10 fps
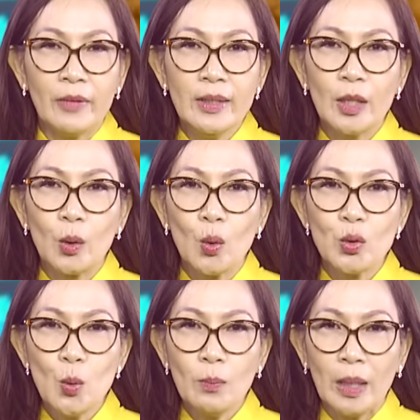với nhiệt độ
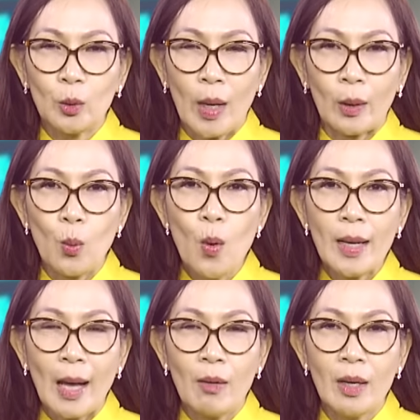trung bình toàn quốc
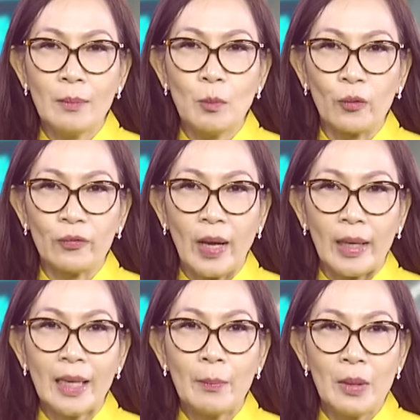cao hơn
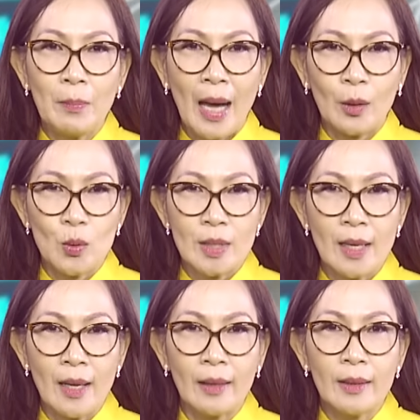1,53 độ C
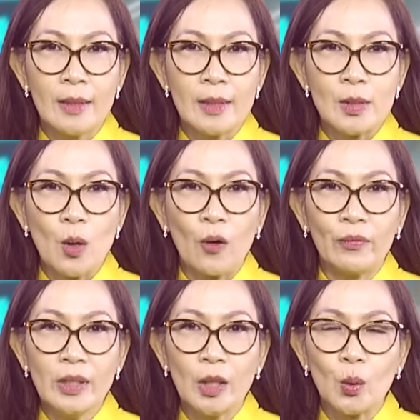so
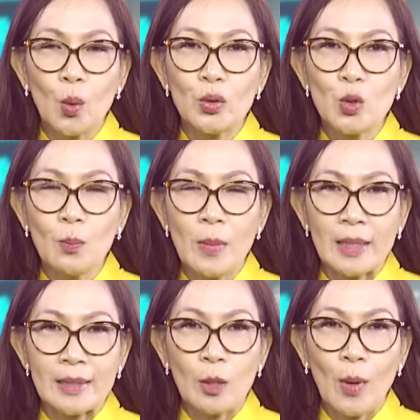với nhiệt độ trung
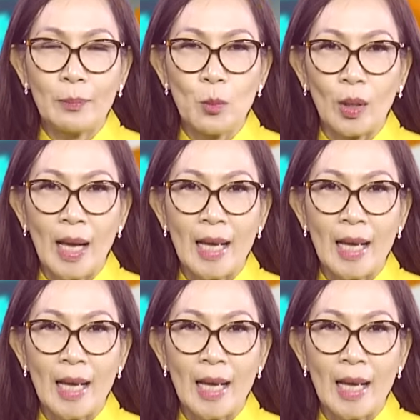bình giai đoạn